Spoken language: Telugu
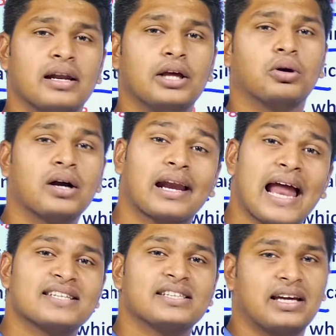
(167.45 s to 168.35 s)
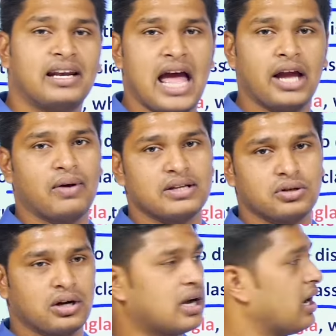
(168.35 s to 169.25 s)
లేదా ఒక క్లాసికల్ లాంగ్వేజ్
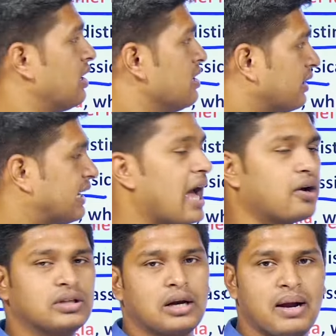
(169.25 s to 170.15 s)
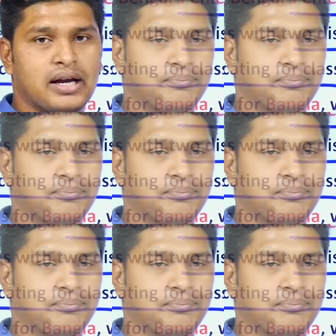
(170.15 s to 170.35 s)
యొక్క ట్యాగ్ ఉందన్నమాట